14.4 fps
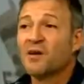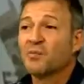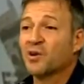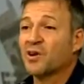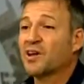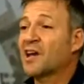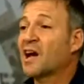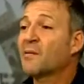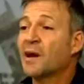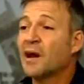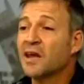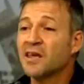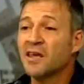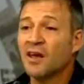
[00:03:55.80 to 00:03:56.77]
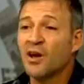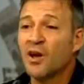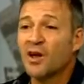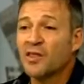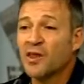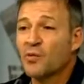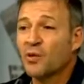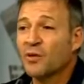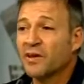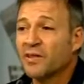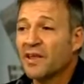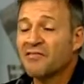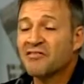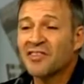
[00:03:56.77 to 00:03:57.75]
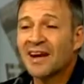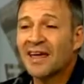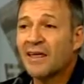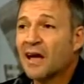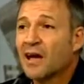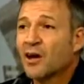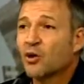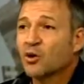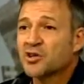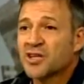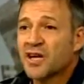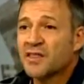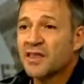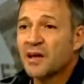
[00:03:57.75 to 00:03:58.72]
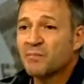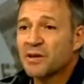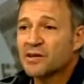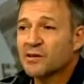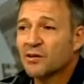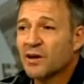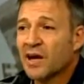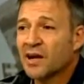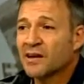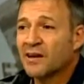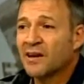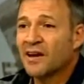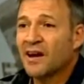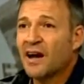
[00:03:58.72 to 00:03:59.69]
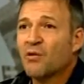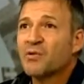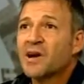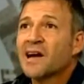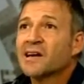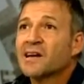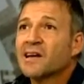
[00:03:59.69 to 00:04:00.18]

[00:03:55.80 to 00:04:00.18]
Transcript: Porque llegaban allí de, eh, de entrada 80 personas a unas